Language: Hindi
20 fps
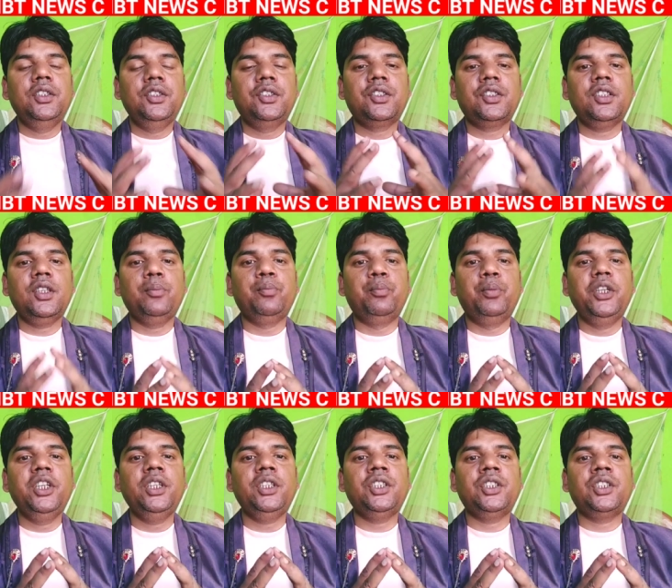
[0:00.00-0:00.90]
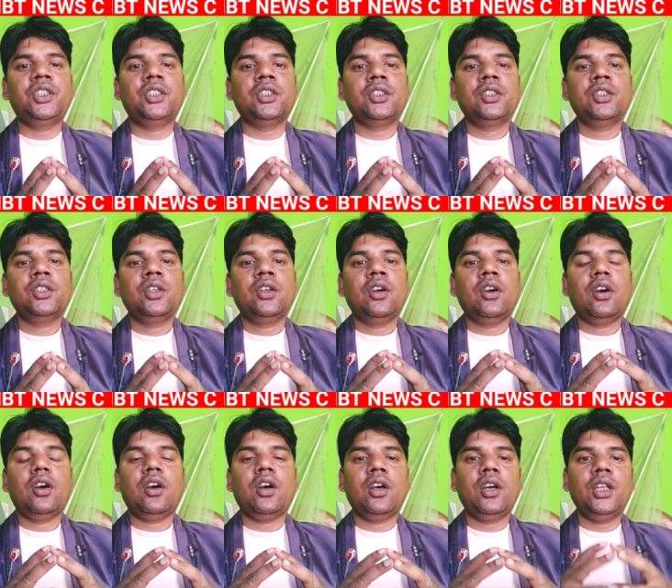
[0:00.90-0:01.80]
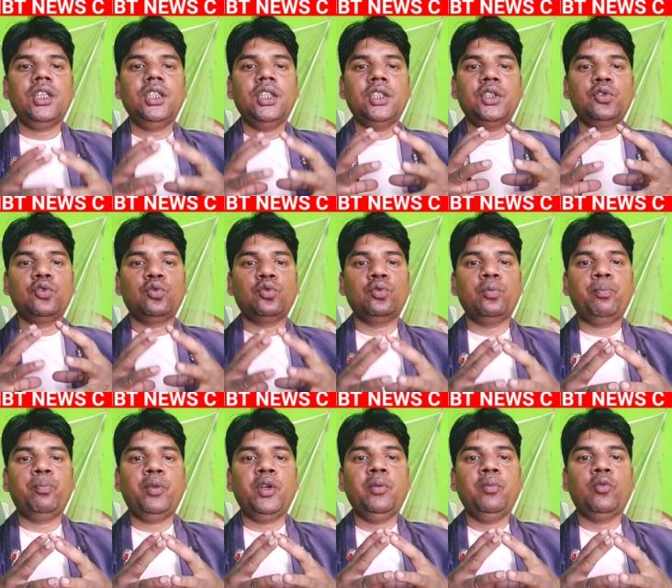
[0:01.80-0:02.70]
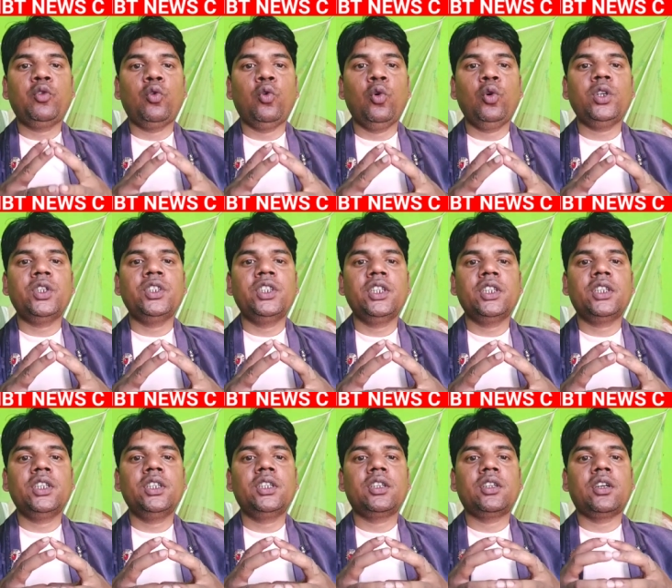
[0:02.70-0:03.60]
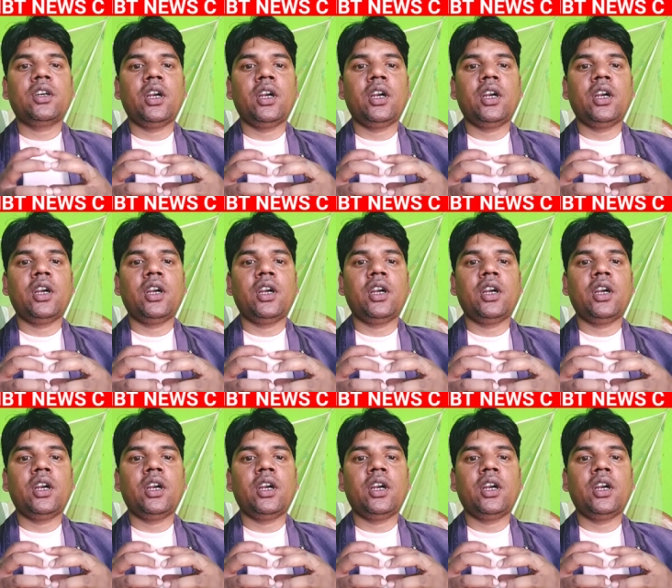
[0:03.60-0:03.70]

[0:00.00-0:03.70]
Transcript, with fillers: इसके बीच अगर जे की सुप्रीम कोर्ट जे की